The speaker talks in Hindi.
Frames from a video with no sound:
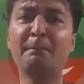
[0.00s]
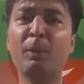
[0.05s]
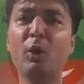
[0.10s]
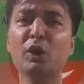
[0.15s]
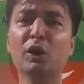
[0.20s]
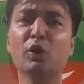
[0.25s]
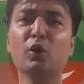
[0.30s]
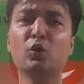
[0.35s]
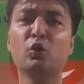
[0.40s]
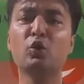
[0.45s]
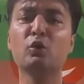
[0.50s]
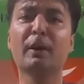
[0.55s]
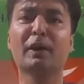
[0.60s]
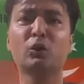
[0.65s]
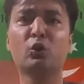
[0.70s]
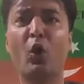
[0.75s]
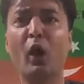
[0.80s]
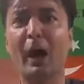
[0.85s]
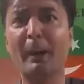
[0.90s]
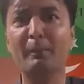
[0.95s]
इम्पोर्टेड
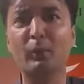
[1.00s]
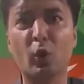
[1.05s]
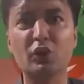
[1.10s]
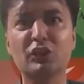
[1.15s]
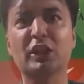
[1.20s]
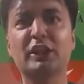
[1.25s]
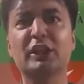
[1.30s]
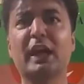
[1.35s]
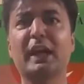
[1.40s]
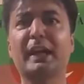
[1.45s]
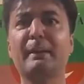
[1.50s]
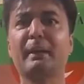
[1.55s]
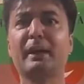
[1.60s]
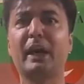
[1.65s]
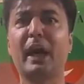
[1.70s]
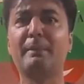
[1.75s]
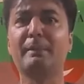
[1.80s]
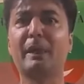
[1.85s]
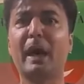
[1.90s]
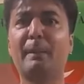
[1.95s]
हुकूमत को हम रोसत करने
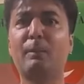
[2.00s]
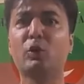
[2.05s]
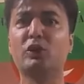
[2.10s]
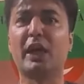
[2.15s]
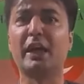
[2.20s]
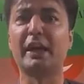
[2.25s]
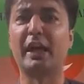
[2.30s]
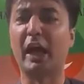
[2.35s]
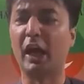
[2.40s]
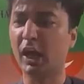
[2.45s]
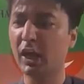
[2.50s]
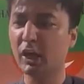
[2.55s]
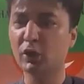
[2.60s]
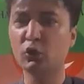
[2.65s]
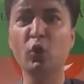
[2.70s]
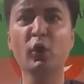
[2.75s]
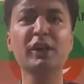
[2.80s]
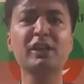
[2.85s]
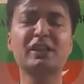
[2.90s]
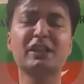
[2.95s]
में कामयाब हो जाएंगे
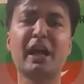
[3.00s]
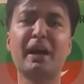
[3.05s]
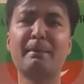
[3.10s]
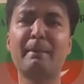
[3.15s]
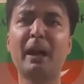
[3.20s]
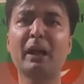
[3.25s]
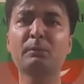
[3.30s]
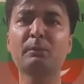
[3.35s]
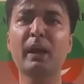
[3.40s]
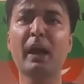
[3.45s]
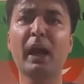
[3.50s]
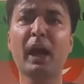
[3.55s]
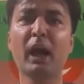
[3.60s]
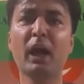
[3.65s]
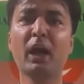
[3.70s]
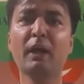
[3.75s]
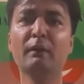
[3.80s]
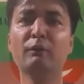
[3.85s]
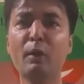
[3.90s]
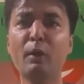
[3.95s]
जो इस्लामाबाद में है
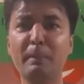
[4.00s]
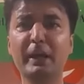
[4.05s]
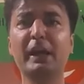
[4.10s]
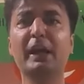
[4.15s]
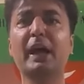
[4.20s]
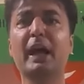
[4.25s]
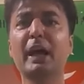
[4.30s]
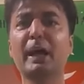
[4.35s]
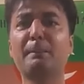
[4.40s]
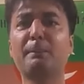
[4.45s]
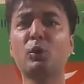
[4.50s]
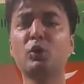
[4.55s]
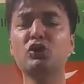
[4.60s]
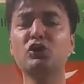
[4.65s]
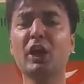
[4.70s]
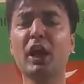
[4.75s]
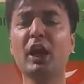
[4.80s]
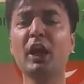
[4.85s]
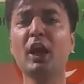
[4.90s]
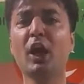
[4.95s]
वो बनीगाला
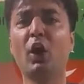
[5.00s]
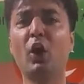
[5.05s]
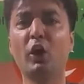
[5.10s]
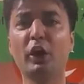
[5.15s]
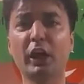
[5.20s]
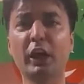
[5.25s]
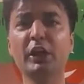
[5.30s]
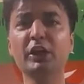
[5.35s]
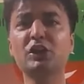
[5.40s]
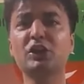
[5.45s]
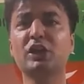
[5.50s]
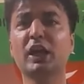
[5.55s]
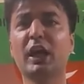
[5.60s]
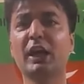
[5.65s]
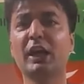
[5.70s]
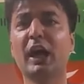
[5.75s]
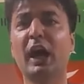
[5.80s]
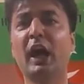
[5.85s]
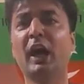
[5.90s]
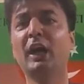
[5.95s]
पहुंचे और
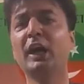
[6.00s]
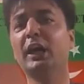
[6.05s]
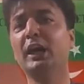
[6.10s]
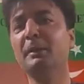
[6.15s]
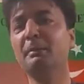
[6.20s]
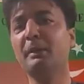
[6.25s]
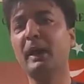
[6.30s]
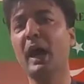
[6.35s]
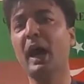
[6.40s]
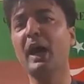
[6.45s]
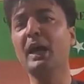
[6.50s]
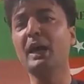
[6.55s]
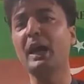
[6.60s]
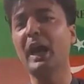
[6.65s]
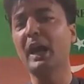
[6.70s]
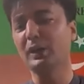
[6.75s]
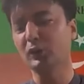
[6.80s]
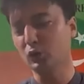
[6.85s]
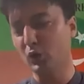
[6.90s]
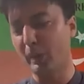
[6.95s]
इनशाला इमरान
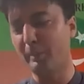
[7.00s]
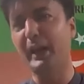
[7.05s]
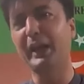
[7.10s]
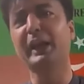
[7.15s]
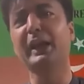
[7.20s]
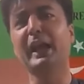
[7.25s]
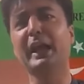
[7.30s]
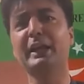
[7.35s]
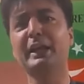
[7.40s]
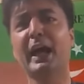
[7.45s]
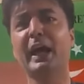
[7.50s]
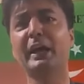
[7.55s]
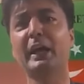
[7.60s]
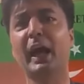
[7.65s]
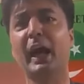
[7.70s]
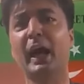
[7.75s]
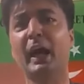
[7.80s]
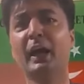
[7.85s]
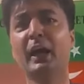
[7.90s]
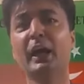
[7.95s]
खान तो हमारी रेड
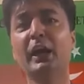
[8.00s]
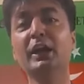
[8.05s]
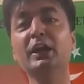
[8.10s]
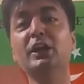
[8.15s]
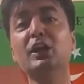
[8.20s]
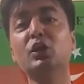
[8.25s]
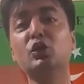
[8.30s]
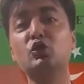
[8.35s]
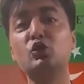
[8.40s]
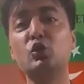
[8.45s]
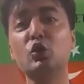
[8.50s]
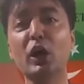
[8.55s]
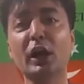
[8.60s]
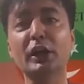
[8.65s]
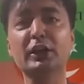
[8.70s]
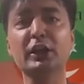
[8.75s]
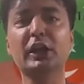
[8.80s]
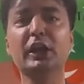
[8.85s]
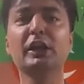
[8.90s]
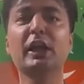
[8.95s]
लाइन है इनकी
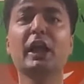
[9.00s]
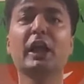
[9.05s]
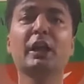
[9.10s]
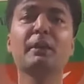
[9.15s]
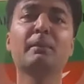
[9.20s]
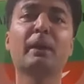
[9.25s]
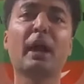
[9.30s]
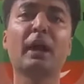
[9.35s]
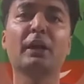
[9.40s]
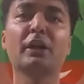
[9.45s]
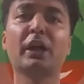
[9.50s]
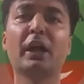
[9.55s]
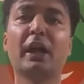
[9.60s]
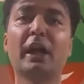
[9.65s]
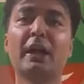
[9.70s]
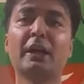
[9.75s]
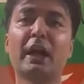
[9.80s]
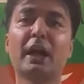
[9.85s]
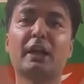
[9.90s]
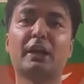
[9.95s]
जरूरत ही नहीं है इमरान ये
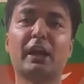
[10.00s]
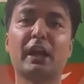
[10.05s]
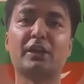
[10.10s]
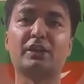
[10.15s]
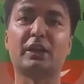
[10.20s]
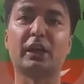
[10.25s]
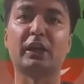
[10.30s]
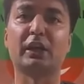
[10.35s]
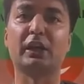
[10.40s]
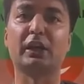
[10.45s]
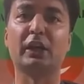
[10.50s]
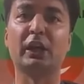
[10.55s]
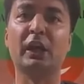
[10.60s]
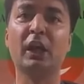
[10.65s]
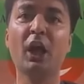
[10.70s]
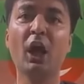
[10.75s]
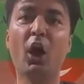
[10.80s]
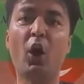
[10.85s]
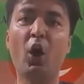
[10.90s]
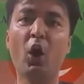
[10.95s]
रेड लाइन क्रॉस करने की
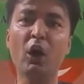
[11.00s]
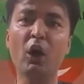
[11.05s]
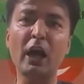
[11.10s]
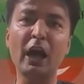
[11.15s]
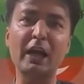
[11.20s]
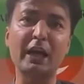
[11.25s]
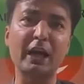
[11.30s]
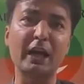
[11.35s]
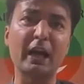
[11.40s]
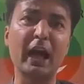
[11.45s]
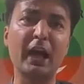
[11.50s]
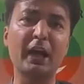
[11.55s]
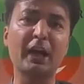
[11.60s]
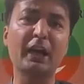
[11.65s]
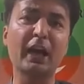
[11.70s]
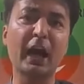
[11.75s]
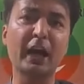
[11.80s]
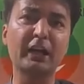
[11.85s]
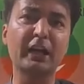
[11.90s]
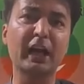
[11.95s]
और अगर रेड
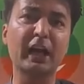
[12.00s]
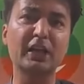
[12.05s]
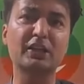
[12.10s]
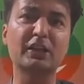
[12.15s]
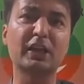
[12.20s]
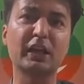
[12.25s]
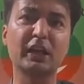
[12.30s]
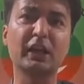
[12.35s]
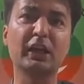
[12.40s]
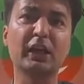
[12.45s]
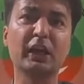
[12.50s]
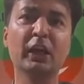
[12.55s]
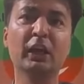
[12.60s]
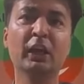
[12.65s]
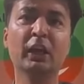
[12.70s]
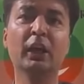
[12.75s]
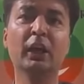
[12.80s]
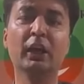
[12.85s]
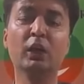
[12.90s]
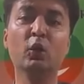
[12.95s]
लाइन क्रॉस करने की
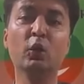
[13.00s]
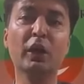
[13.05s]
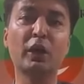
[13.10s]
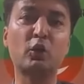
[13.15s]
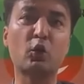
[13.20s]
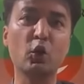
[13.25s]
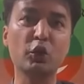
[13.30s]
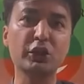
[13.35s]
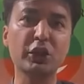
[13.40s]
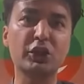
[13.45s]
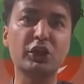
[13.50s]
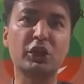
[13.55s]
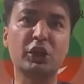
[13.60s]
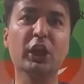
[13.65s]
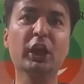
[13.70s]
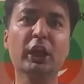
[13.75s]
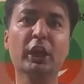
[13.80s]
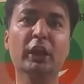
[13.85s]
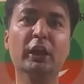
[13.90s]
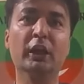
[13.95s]
इन्होंने कोशिश
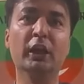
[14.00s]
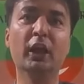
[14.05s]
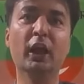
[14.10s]
की